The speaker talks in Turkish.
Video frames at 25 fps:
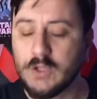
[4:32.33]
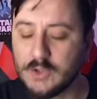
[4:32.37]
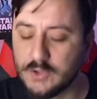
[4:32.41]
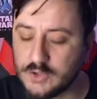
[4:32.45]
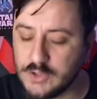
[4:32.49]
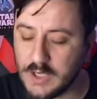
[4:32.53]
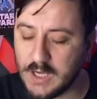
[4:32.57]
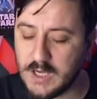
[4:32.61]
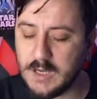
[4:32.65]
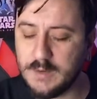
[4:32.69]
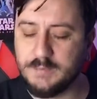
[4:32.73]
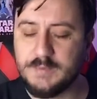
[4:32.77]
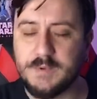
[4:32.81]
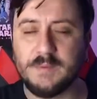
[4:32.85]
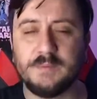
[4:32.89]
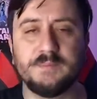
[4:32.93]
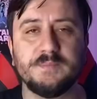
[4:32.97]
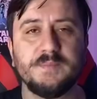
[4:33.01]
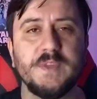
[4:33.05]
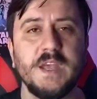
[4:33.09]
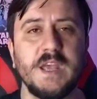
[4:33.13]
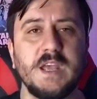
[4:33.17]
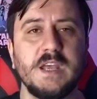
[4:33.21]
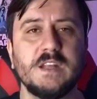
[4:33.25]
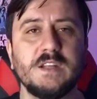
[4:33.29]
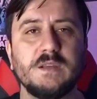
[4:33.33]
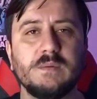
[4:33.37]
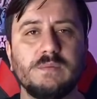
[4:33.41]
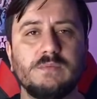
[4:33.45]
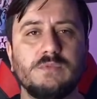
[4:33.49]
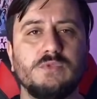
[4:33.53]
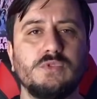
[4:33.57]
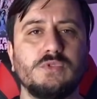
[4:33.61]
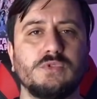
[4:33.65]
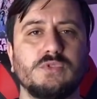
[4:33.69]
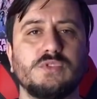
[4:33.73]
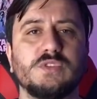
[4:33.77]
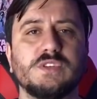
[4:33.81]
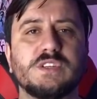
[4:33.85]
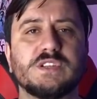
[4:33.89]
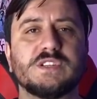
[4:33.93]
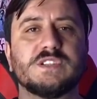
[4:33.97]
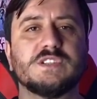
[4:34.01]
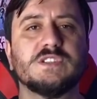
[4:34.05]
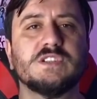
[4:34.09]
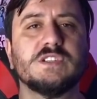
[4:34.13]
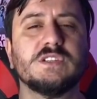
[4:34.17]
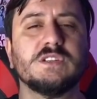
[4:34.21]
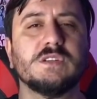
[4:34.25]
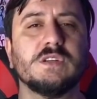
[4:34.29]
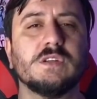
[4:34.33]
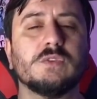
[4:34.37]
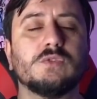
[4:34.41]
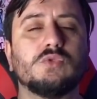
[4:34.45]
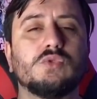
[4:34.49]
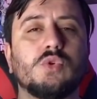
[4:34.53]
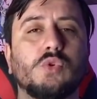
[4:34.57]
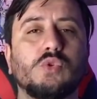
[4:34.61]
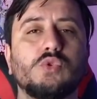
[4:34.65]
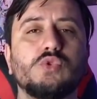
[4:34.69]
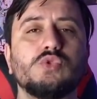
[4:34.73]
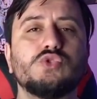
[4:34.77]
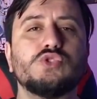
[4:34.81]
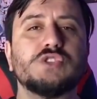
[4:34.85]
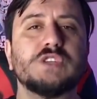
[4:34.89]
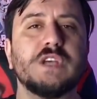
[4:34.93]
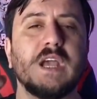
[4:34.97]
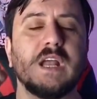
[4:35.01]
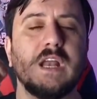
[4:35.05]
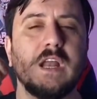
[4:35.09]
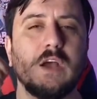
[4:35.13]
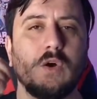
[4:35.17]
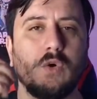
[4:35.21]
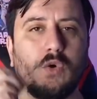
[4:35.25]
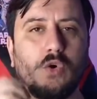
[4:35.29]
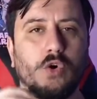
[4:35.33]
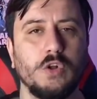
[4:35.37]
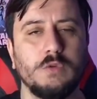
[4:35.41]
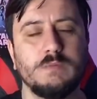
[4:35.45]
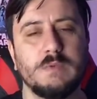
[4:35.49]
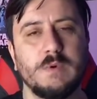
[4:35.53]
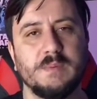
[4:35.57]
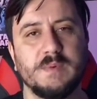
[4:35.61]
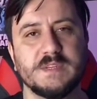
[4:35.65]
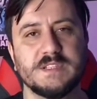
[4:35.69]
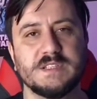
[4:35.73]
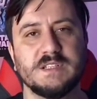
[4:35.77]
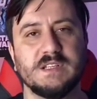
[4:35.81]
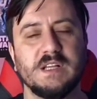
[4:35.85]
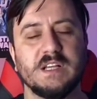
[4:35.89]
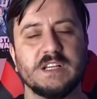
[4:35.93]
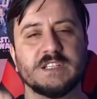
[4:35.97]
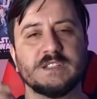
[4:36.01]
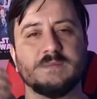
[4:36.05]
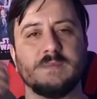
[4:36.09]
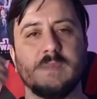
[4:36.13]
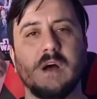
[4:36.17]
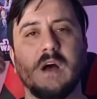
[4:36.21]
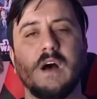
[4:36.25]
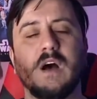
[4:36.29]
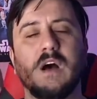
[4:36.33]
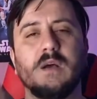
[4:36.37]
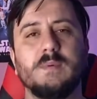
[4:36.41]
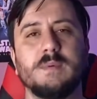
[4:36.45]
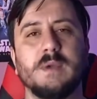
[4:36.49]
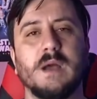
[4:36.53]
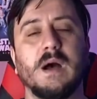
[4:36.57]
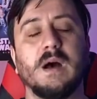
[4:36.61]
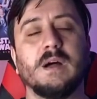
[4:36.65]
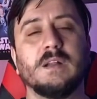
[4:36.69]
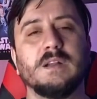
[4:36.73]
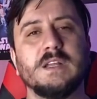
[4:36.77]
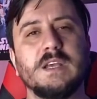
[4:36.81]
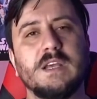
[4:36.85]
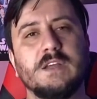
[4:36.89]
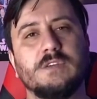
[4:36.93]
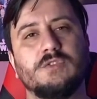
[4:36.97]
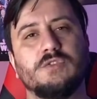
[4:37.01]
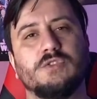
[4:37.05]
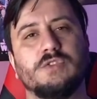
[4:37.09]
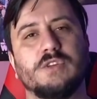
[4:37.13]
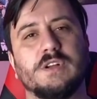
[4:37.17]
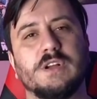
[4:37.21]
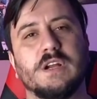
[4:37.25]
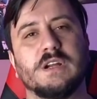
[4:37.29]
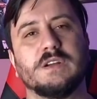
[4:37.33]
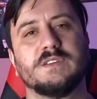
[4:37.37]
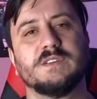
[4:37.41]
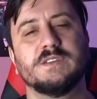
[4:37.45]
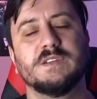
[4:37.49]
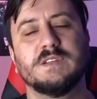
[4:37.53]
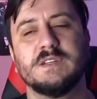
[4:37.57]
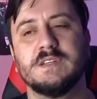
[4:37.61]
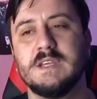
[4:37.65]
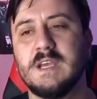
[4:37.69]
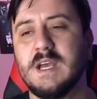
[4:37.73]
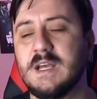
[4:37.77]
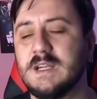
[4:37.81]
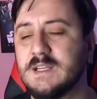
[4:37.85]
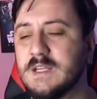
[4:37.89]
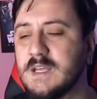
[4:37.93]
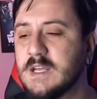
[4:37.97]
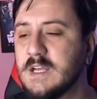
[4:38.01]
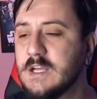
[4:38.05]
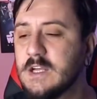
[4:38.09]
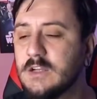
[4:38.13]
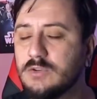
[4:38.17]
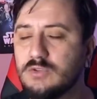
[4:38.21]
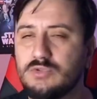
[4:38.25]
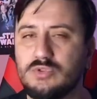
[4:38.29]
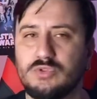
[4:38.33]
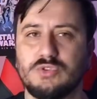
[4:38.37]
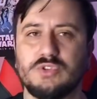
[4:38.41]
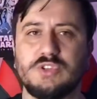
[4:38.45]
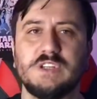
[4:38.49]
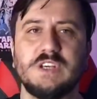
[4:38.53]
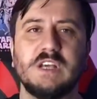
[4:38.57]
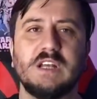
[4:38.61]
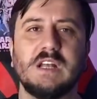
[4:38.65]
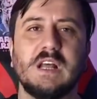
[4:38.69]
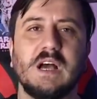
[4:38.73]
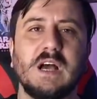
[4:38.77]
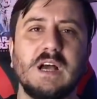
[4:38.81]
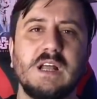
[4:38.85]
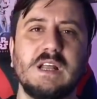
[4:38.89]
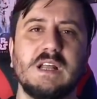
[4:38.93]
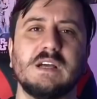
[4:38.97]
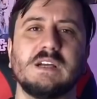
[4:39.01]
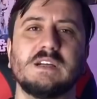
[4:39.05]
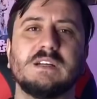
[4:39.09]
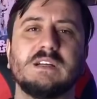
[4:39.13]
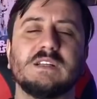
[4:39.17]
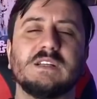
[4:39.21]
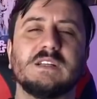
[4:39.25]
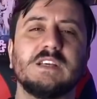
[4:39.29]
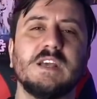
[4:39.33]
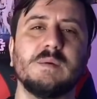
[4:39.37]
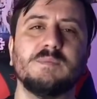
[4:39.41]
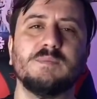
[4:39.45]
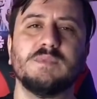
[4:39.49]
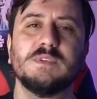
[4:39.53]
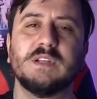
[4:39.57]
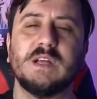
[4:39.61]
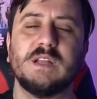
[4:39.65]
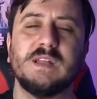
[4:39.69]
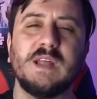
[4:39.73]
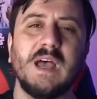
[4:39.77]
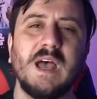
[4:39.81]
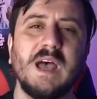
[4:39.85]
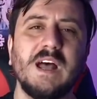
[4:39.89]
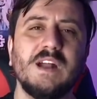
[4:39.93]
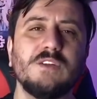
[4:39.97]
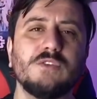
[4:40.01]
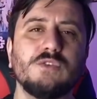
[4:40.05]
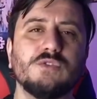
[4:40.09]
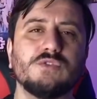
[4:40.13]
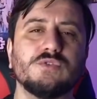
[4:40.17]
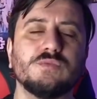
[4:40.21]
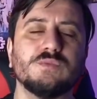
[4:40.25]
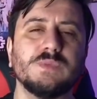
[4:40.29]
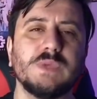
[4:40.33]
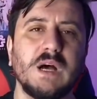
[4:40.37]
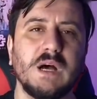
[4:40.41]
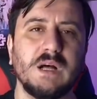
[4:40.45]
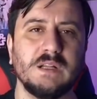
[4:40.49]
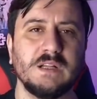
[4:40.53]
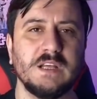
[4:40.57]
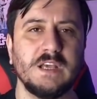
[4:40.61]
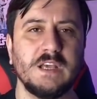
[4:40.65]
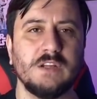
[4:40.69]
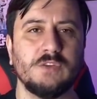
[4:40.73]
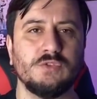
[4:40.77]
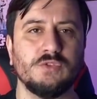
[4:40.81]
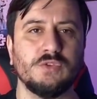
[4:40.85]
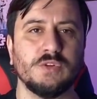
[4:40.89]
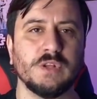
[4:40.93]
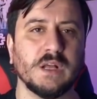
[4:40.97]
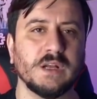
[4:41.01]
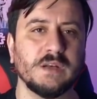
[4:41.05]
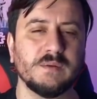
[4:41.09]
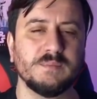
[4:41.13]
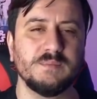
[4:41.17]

Ne yapıp ne edip Türk lirasının 9 TL olmaması lazım. Abi alay ediyorlar artık. Yani Türkiye ile alakalı yapılan her yorumda alay ediyorlar.